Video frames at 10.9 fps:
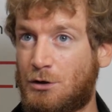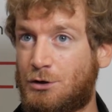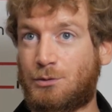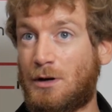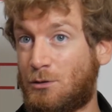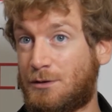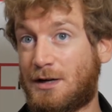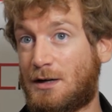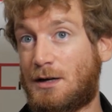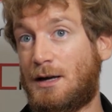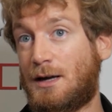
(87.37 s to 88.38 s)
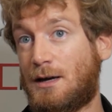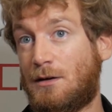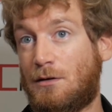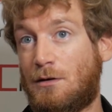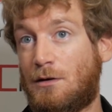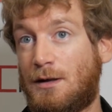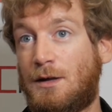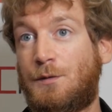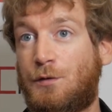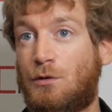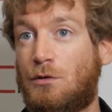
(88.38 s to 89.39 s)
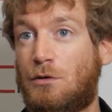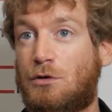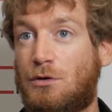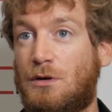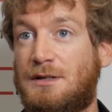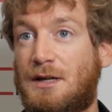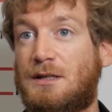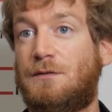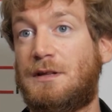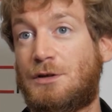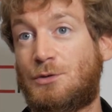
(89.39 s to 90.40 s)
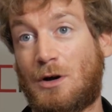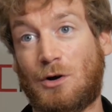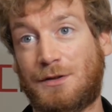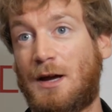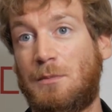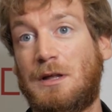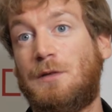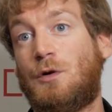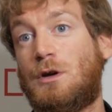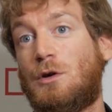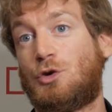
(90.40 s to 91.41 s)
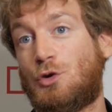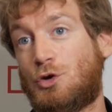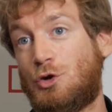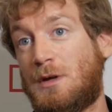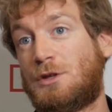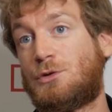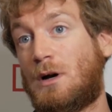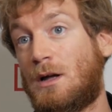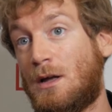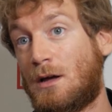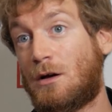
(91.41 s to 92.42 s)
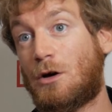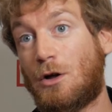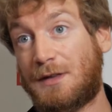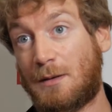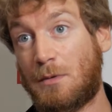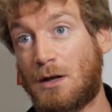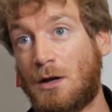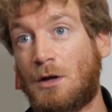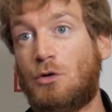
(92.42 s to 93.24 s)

Soyons très clairs, euh, il faut que les activités soient rentables, il faut que les ressources humaines soient rentables.